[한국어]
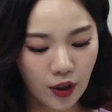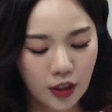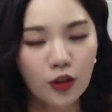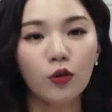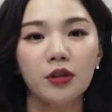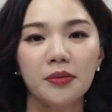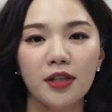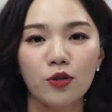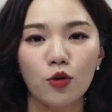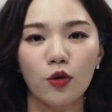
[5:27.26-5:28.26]
그런
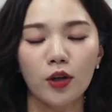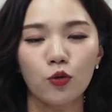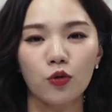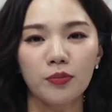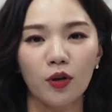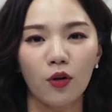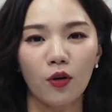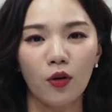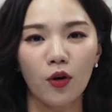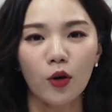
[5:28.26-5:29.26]
의미에서 저희가 조금
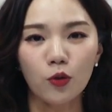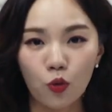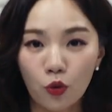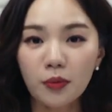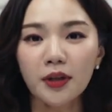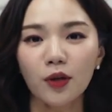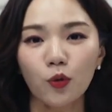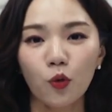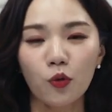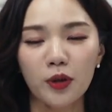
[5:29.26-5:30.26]
더 조금이라도
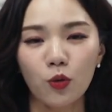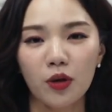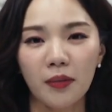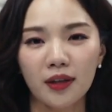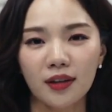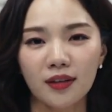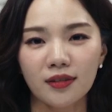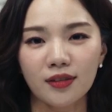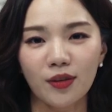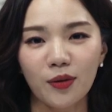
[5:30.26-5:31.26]
도움이 될 만한
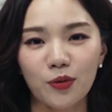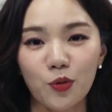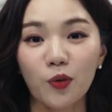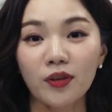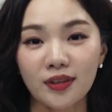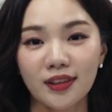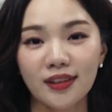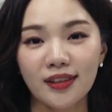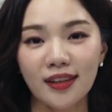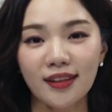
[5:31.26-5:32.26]
그런
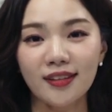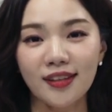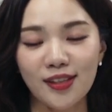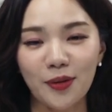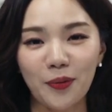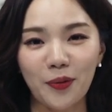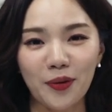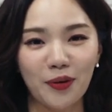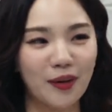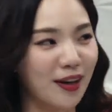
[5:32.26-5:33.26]
조언들을 해드리려고
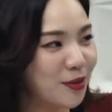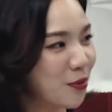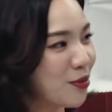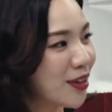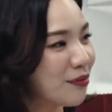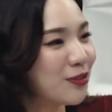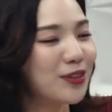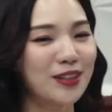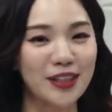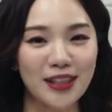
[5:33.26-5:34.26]
이렇게 전문가
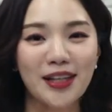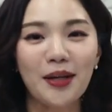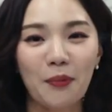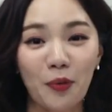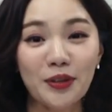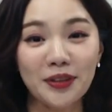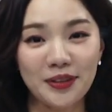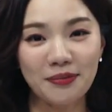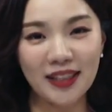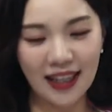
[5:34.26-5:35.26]
분들을 음.
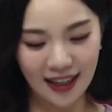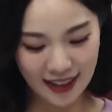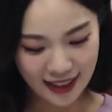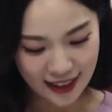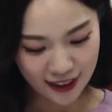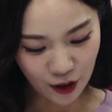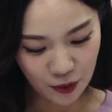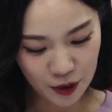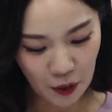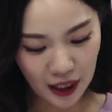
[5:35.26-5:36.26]
모셨습니다.
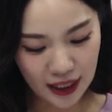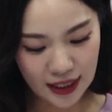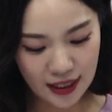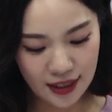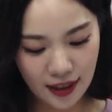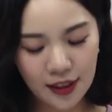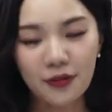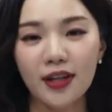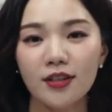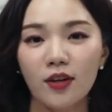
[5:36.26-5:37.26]
그럼 정확한 진단을
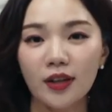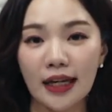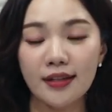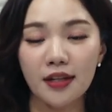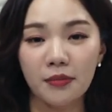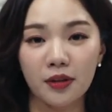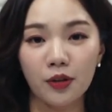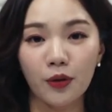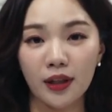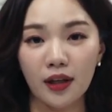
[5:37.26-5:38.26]
위해서 다시 한번
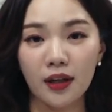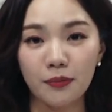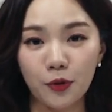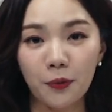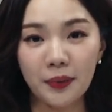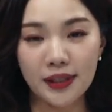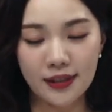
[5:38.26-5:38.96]
의료인의 프로필